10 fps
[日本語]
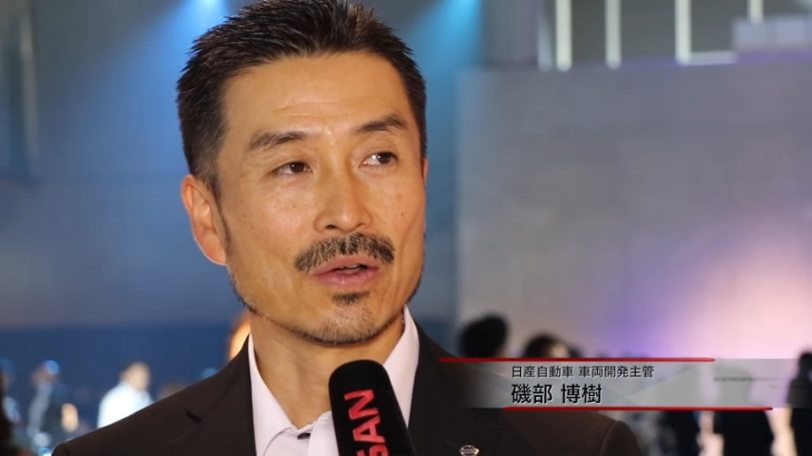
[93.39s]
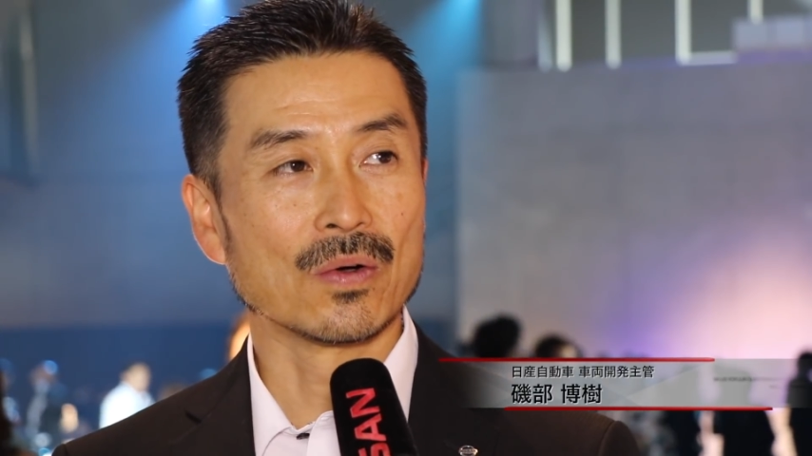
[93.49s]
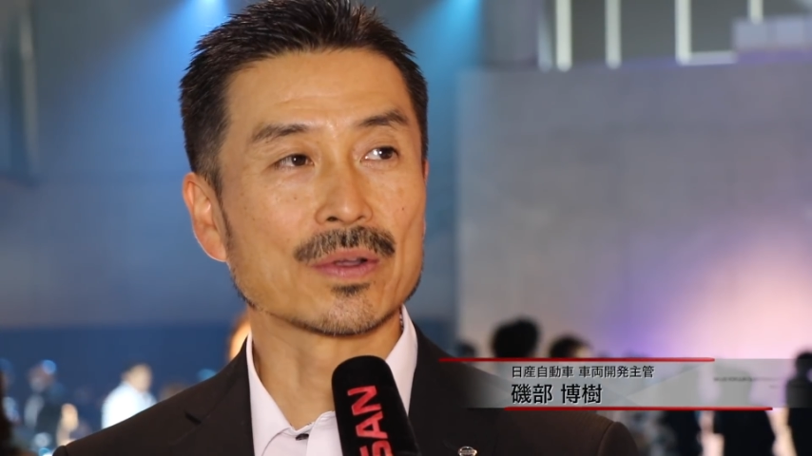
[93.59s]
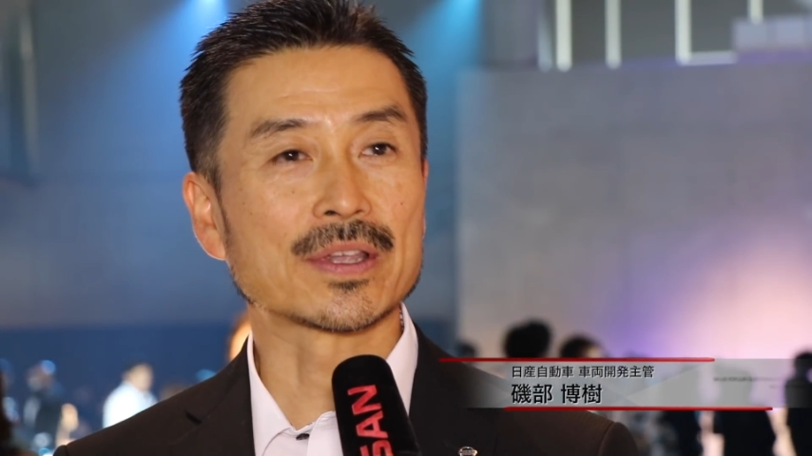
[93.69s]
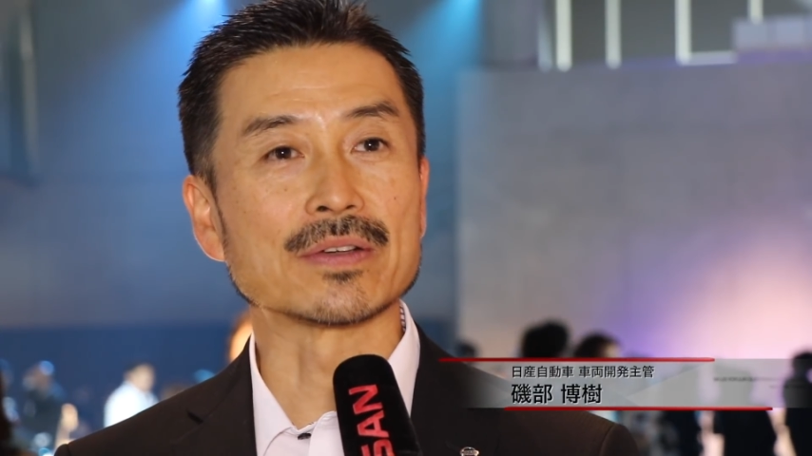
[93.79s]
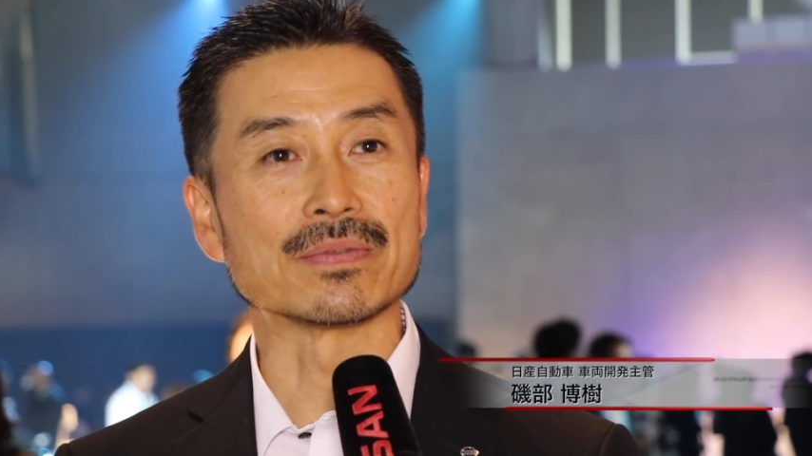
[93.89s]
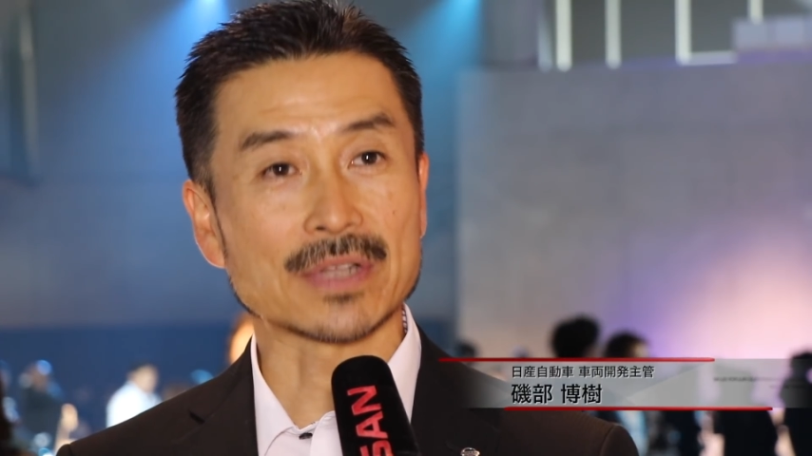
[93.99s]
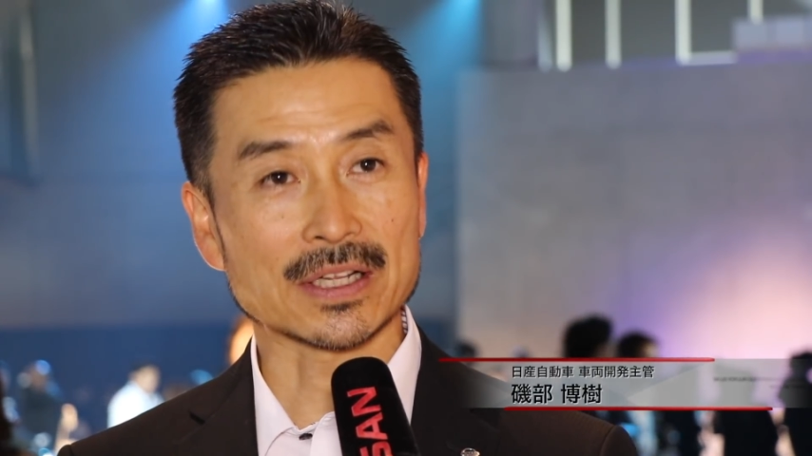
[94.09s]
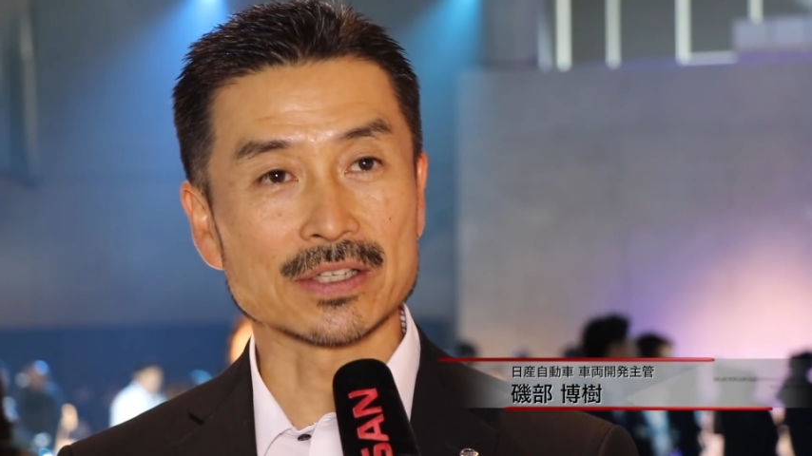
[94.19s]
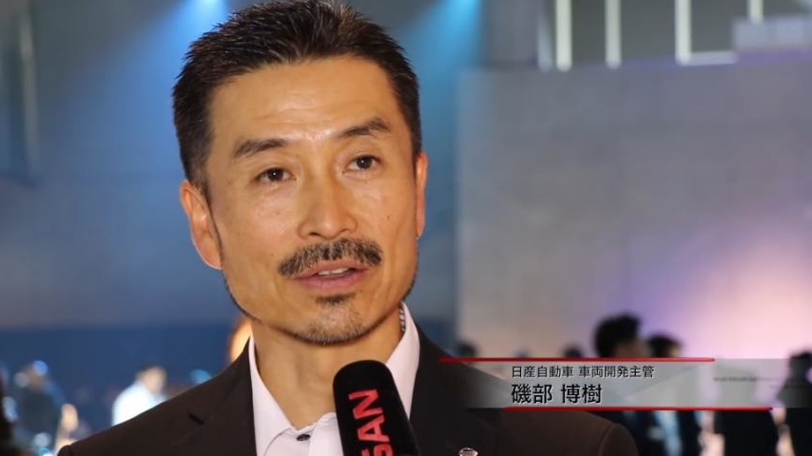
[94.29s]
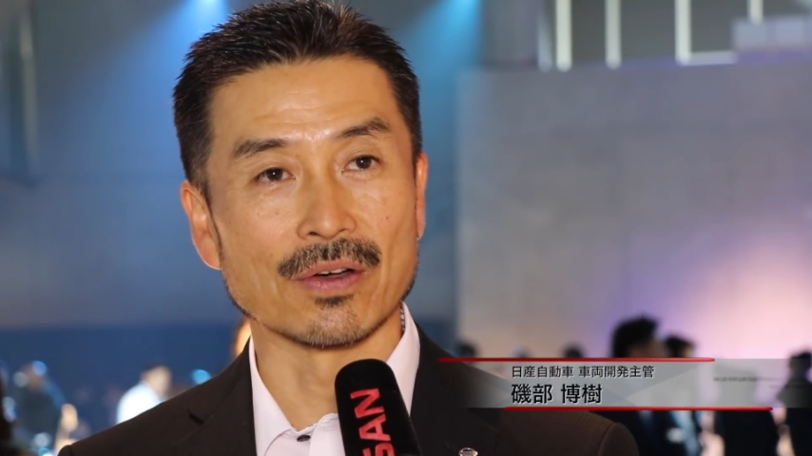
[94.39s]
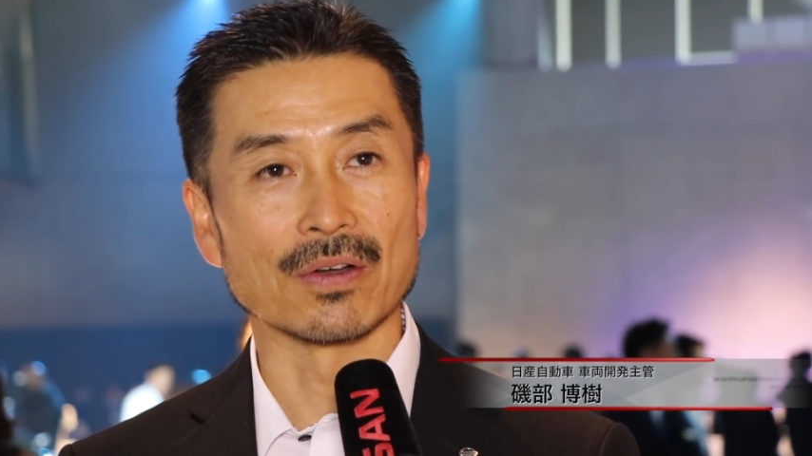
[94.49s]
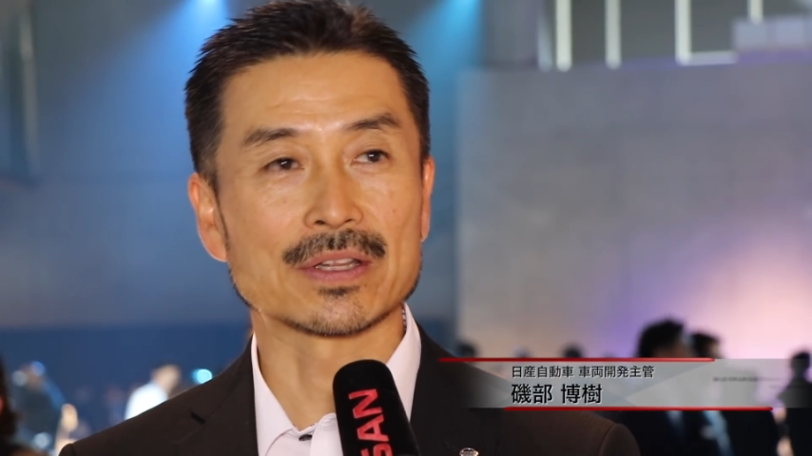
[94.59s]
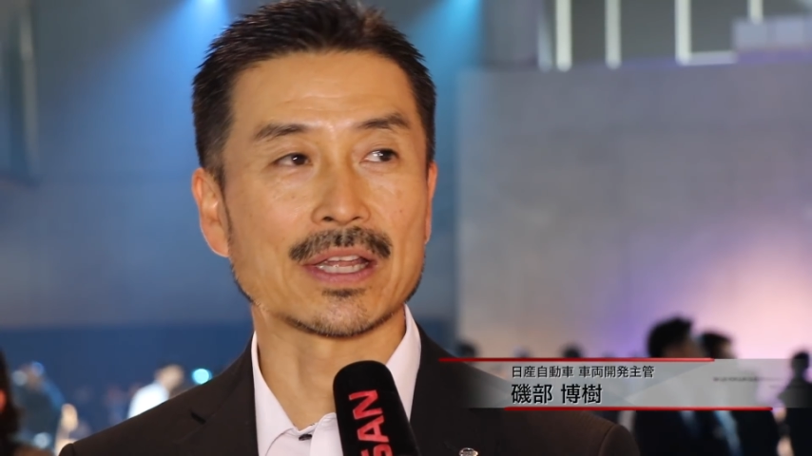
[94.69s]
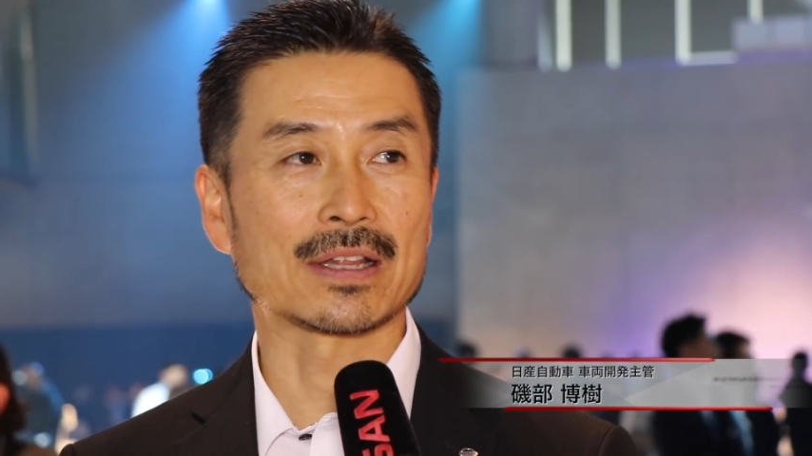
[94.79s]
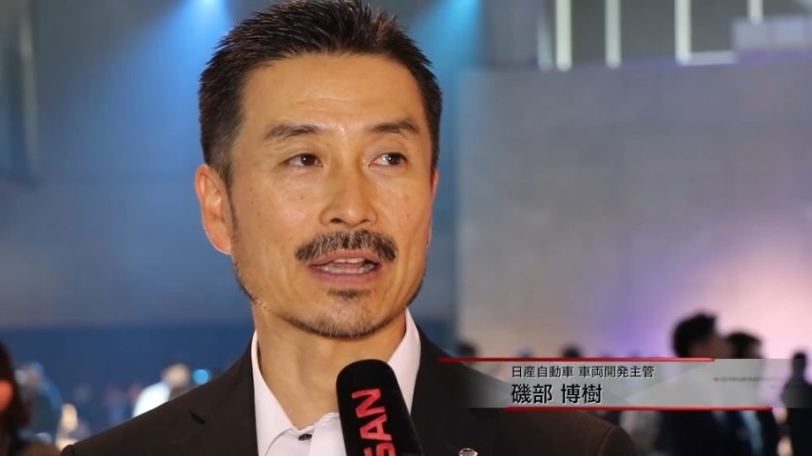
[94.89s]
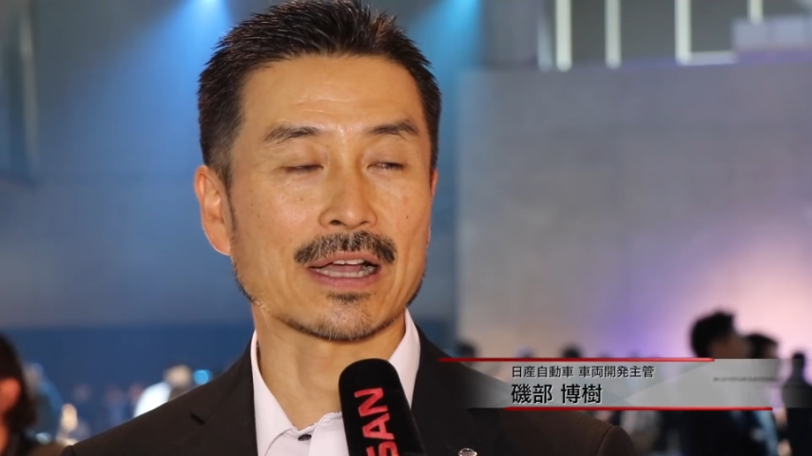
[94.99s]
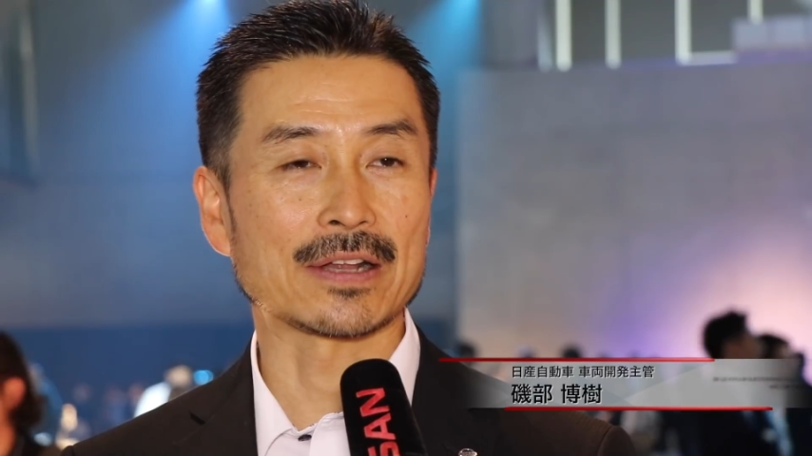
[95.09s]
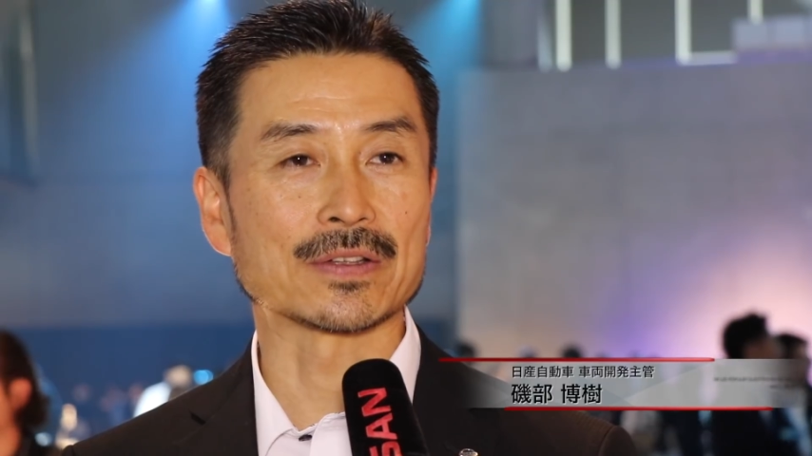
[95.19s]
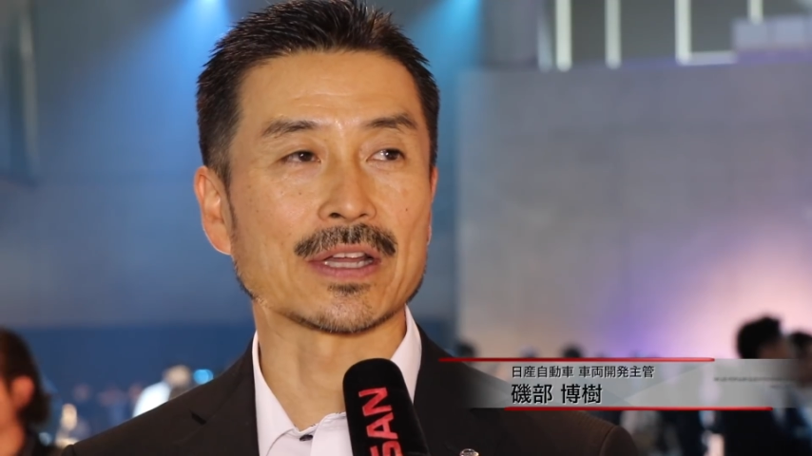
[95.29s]
大きく2つの点で
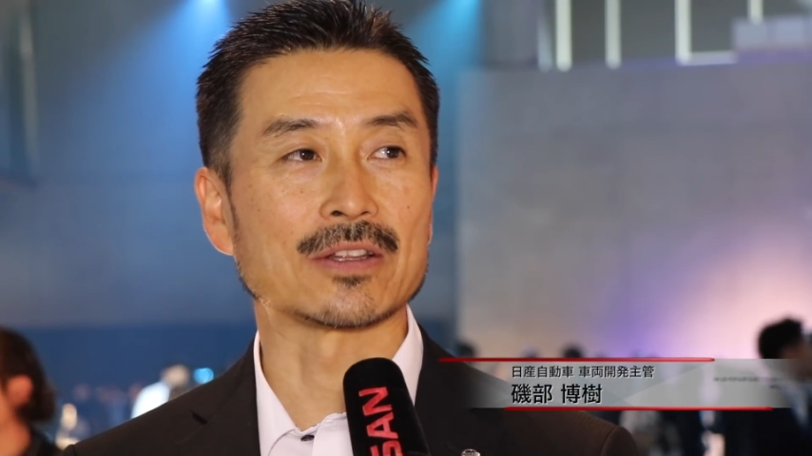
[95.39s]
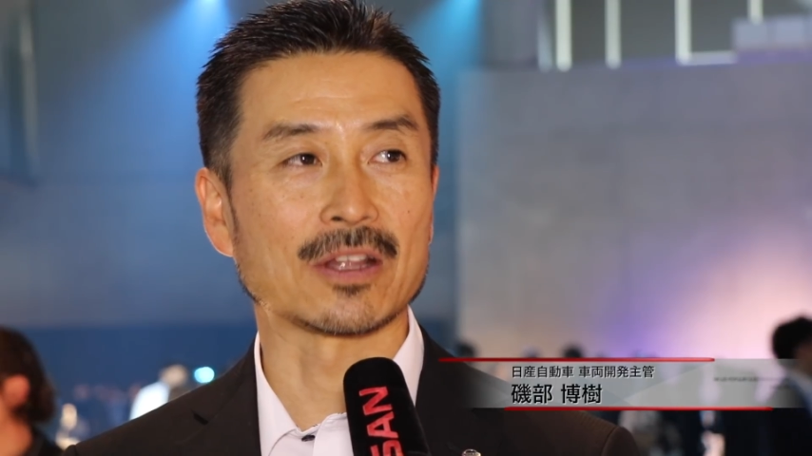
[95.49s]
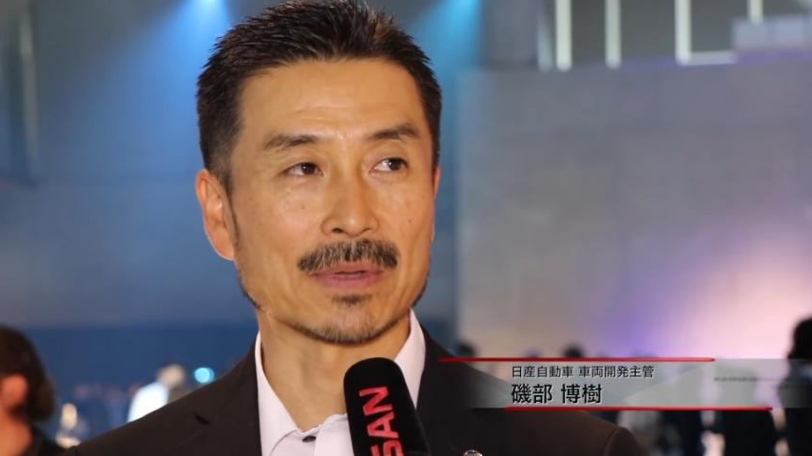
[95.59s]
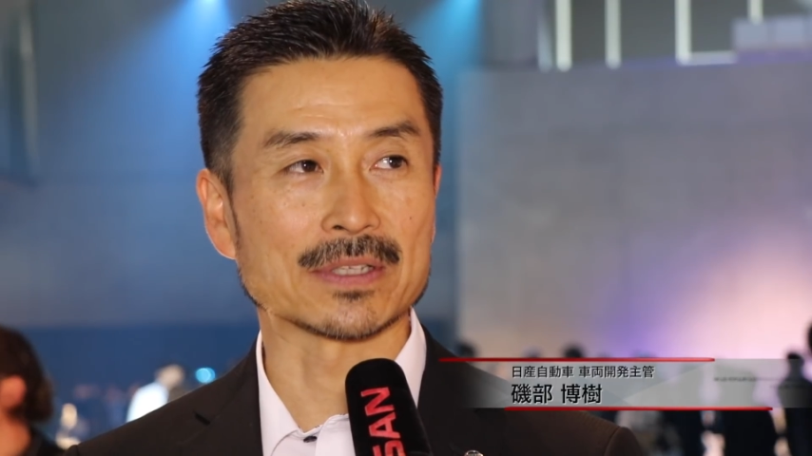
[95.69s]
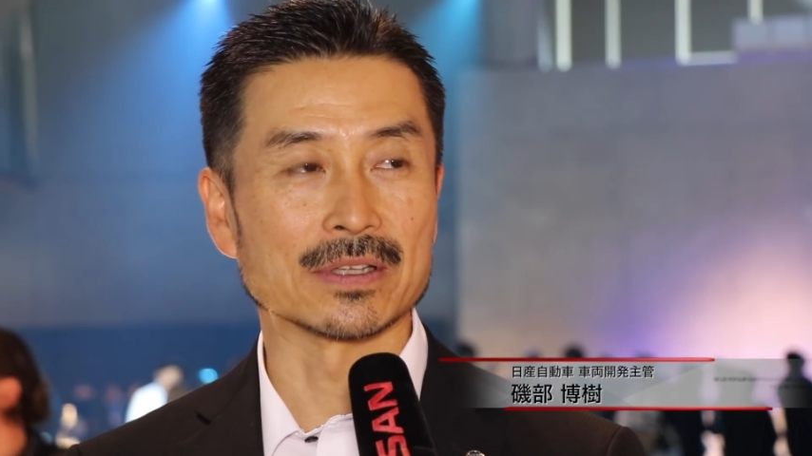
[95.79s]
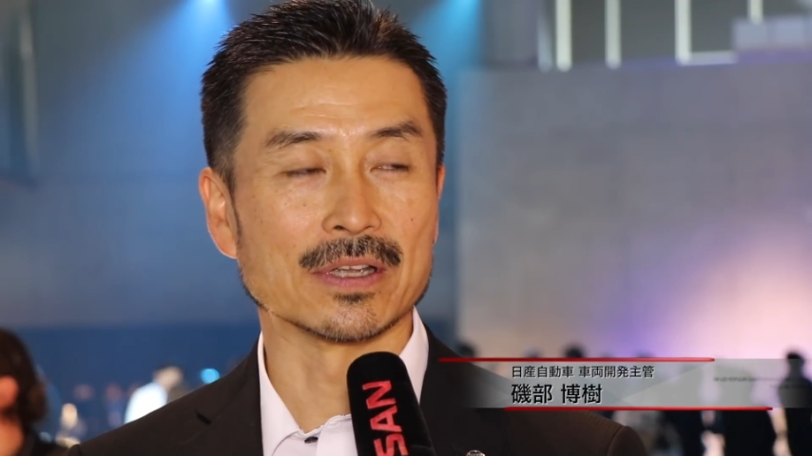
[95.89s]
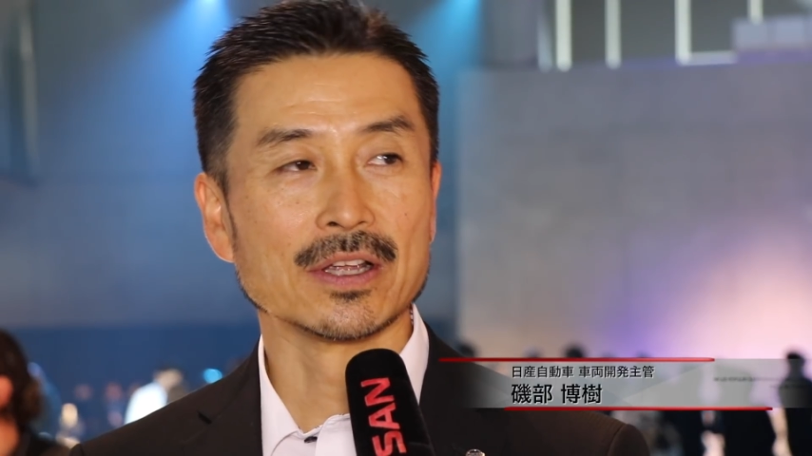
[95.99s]
改良されています